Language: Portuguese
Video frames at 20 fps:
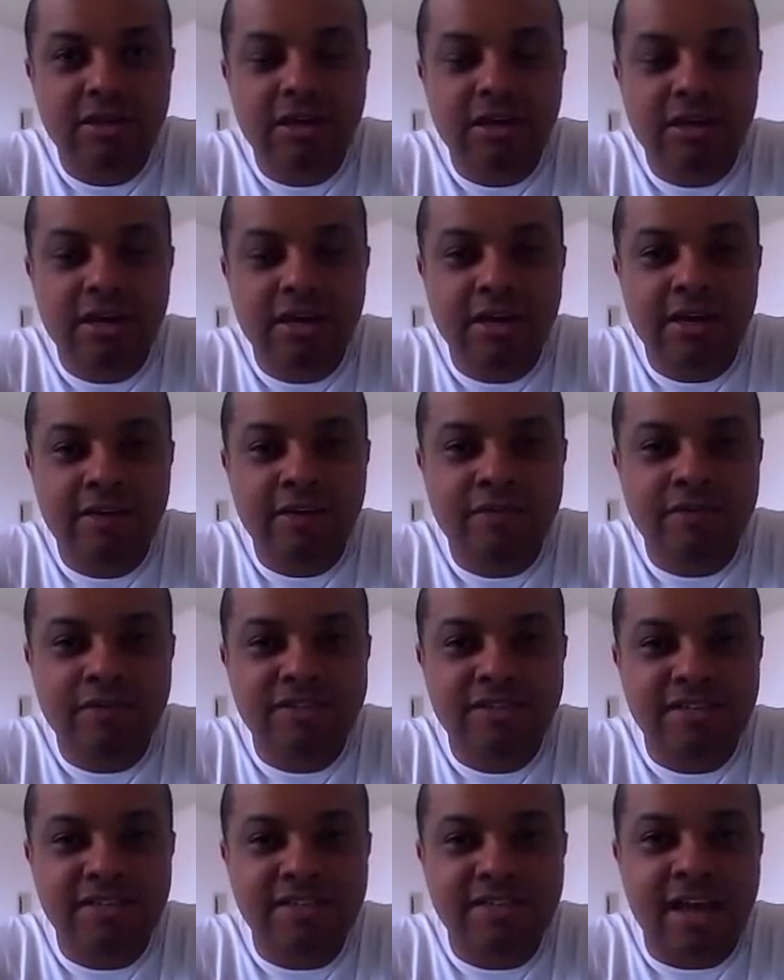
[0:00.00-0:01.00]
É,
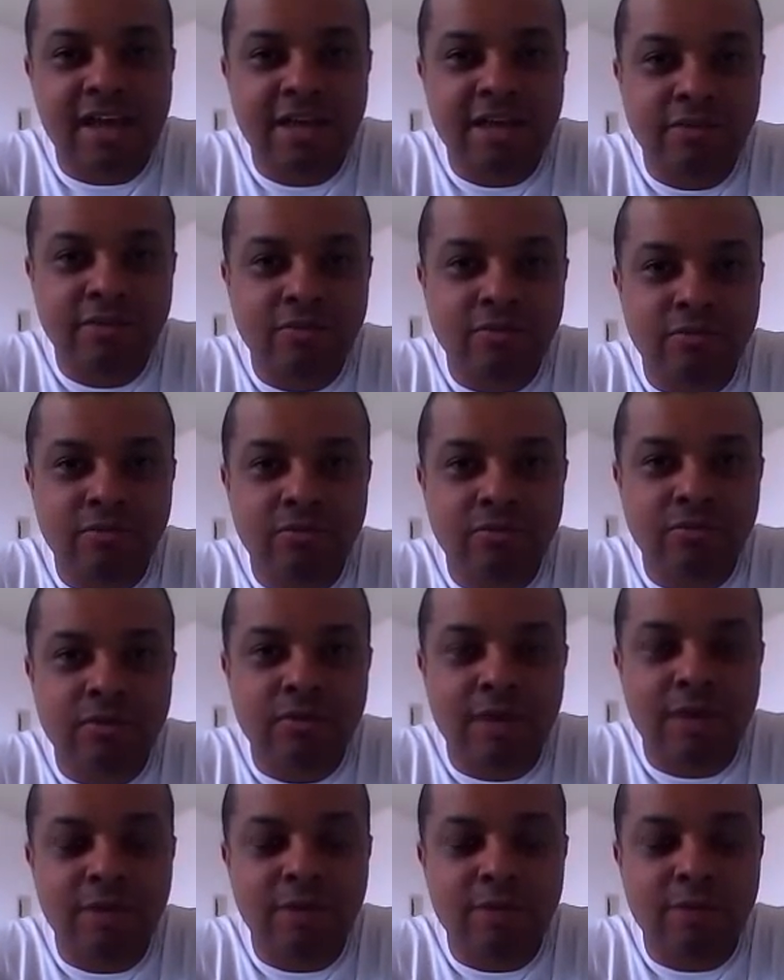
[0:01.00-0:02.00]
você está aí no
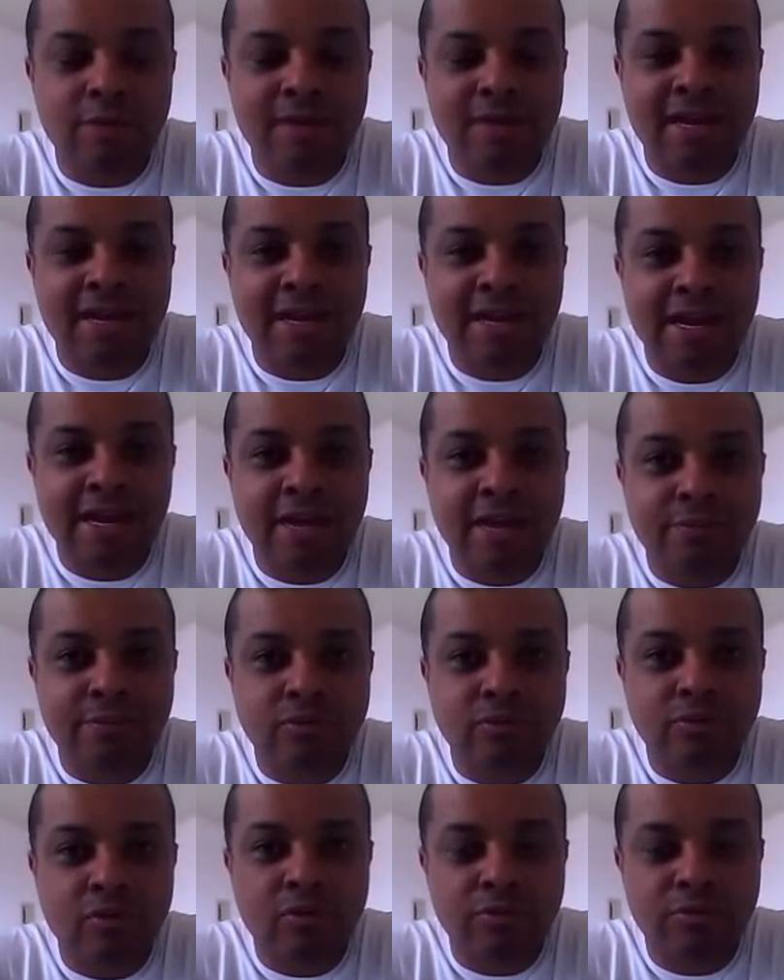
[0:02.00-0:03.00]
caminhão para
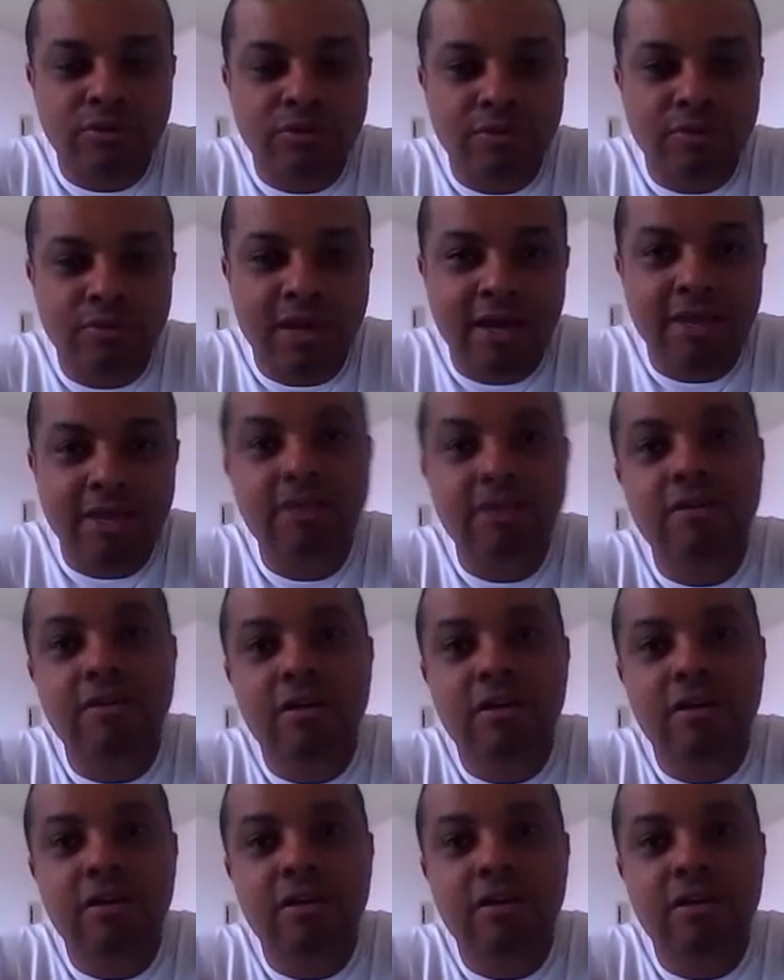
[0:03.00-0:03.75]
agregar.com.br.